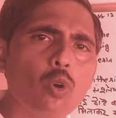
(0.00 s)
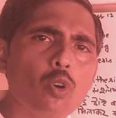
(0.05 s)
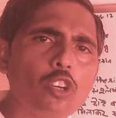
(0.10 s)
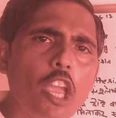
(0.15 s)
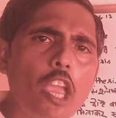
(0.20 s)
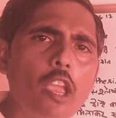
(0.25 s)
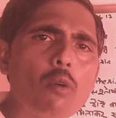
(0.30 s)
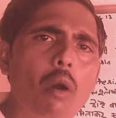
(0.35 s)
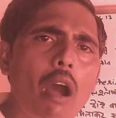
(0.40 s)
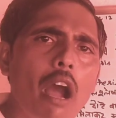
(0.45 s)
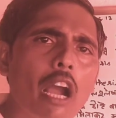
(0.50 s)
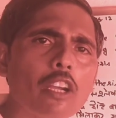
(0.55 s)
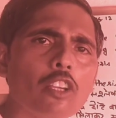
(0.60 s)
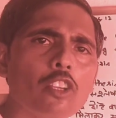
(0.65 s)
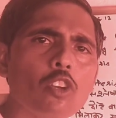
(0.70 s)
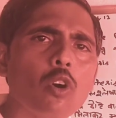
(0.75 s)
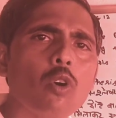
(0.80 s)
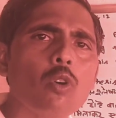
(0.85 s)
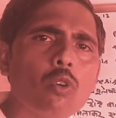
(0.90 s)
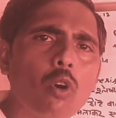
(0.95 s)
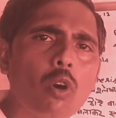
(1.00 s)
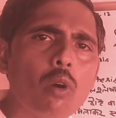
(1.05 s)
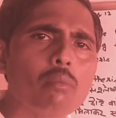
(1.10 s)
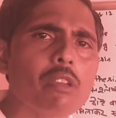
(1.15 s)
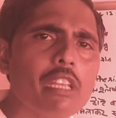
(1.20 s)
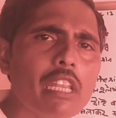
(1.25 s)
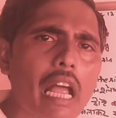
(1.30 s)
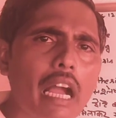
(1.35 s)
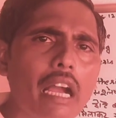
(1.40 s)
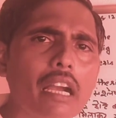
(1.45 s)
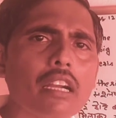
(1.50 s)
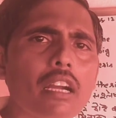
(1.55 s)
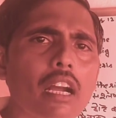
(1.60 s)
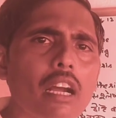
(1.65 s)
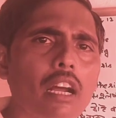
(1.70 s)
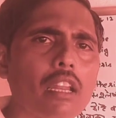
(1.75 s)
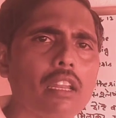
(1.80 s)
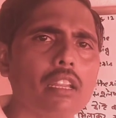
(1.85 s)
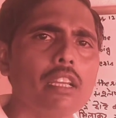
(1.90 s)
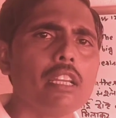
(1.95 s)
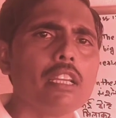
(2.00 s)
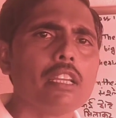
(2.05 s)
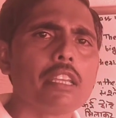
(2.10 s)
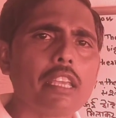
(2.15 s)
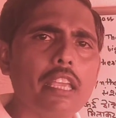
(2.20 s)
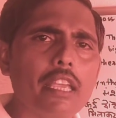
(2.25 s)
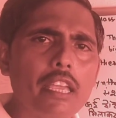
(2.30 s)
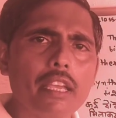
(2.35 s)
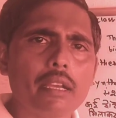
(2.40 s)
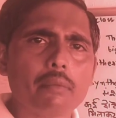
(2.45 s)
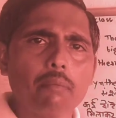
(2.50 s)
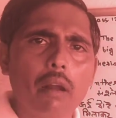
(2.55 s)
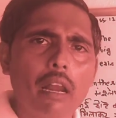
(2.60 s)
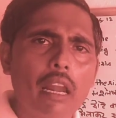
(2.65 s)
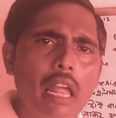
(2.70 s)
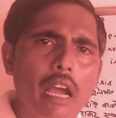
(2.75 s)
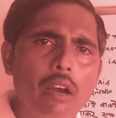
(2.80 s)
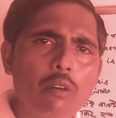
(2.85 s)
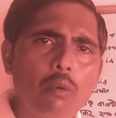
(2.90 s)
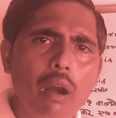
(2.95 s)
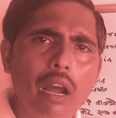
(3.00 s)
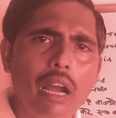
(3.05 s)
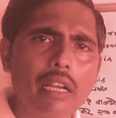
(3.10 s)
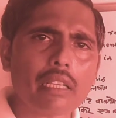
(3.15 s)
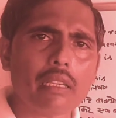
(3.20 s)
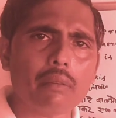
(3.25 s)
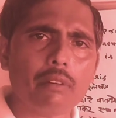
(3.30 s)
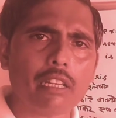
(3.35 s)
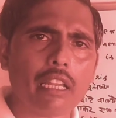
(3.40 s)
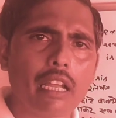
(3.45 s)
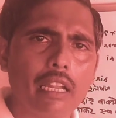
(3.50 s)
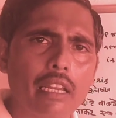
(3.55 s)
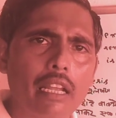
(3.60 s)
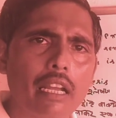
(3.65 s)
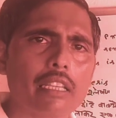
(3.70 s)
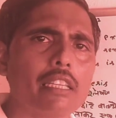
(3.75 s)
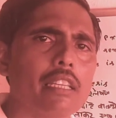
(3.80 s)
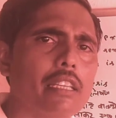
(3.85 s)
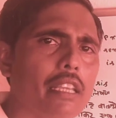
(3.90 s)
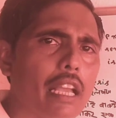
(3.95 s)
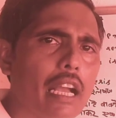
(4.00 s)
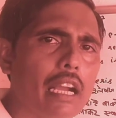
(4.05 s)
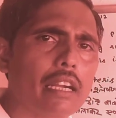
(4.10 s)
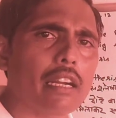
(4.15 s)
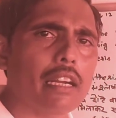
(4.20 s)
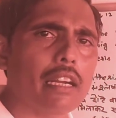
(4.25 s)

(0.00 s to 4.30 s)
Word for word: छोटे वाक्यों को मिलाकर एक बड़ा वाक्य बनाना ही क्या